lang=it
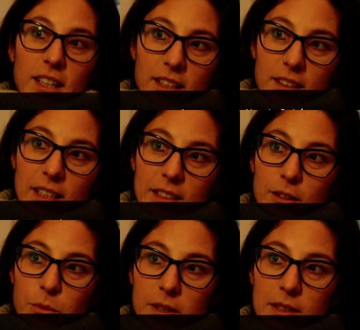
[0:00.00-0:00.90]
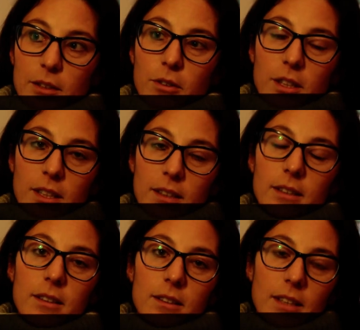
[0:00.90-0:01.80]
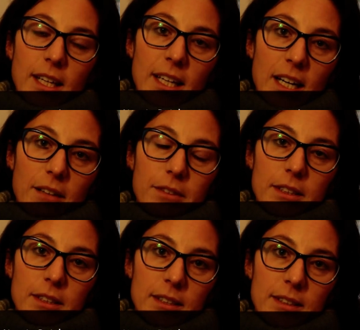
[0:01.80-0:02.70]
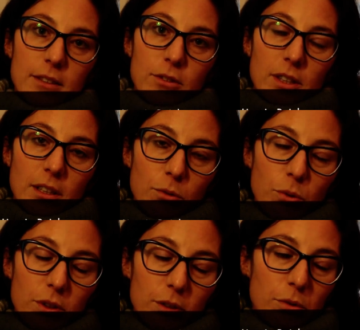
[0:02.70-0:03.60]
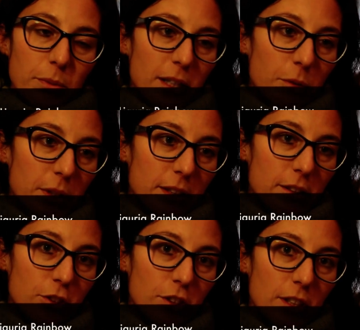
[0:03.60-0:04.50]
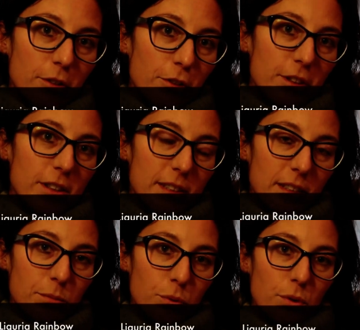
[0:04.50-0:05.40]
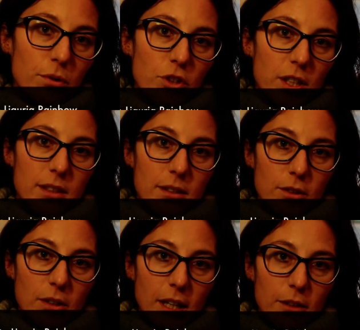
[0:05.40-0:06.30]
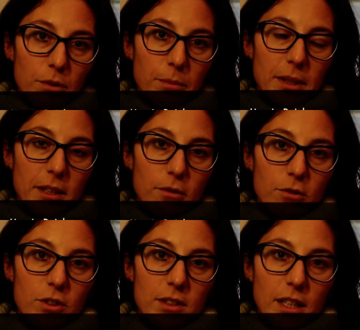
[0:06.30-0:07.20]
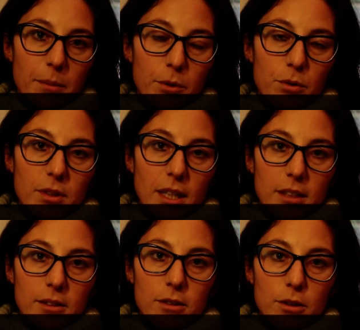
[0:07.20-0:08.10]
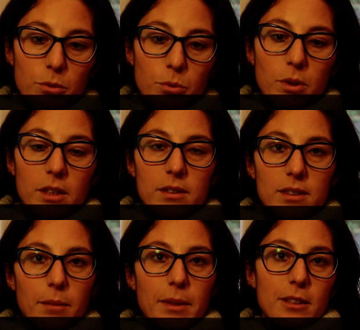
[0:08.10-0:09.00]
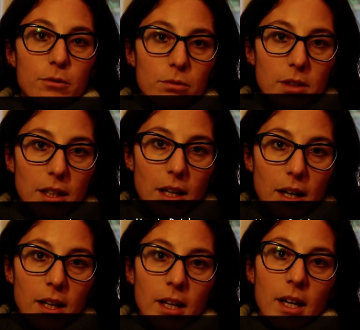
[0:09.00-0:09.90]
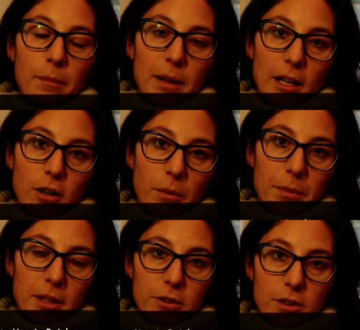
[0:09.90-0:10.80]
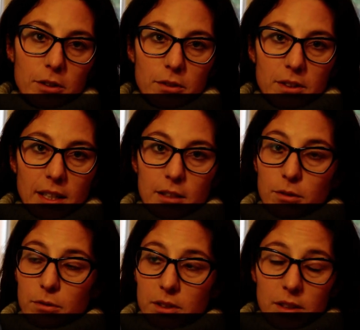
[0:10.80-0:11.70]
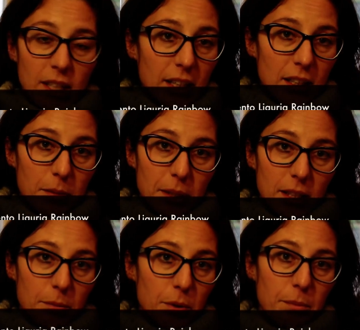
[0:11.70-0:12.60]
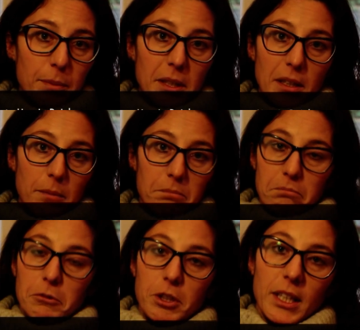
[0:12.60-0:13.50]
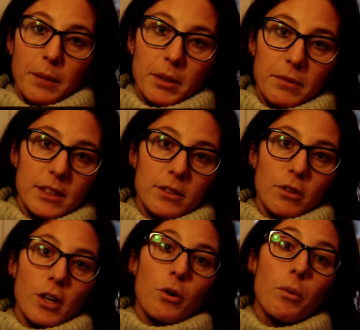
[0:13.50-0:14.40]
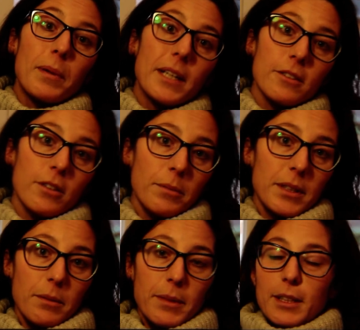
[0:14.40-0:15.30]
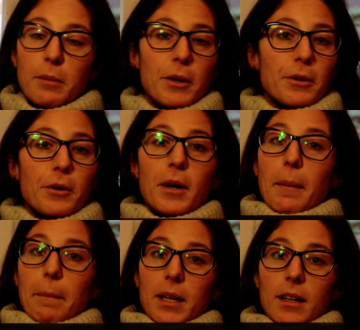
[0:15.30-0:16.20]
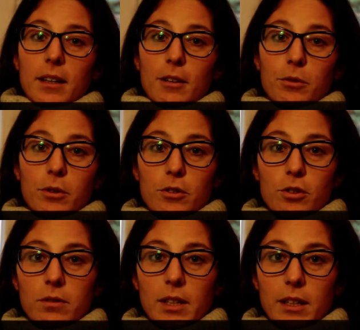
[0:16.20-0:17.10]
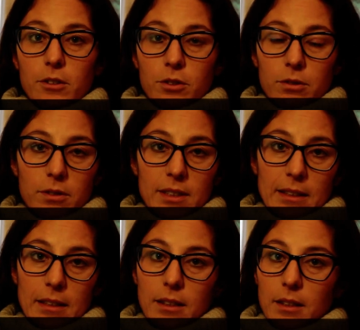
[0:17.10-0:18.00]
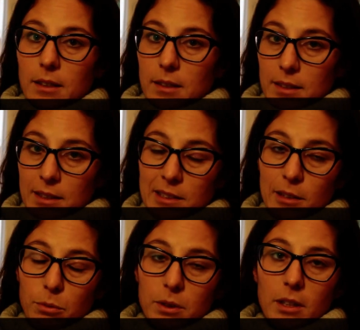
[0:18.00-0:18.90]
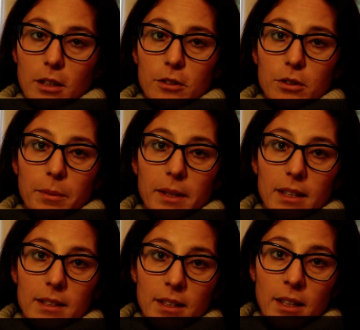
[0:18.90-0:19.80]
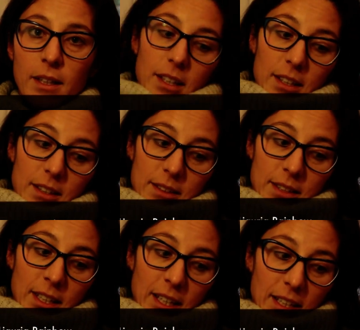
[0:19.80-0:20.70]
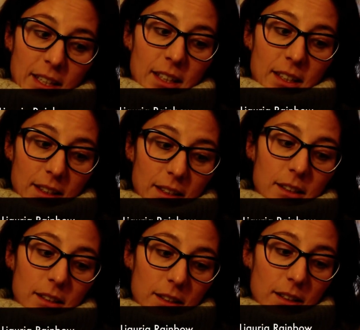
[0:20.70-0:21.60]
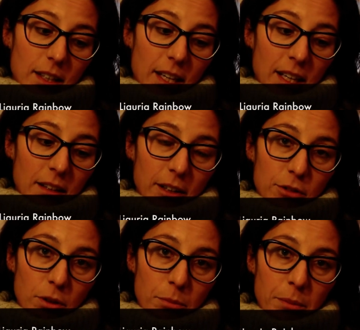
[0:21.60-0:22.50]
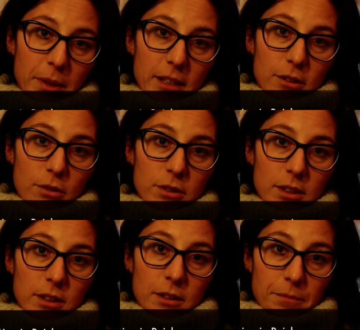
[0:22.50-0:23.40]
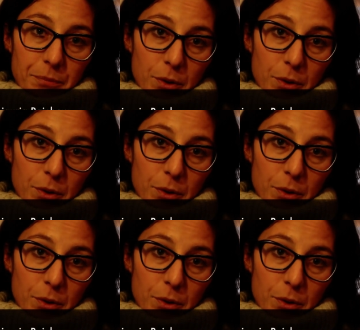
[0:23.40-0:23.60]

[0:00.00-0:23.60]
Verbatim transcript: e la situazione eh, è grave, nel senso che nel luglio del 2015 la Corte di Strasburgo ci ha sanzionato perché non ci siamo dotati di un sistema di tutela per le coppie dello stesso sesso, neanche minimo, perché non era previsto obbligatorio veramente il matrimonio, ma neanche le unioni civili ci sono state istituite nel nostro paese e direi che eh, è arrivato il momento di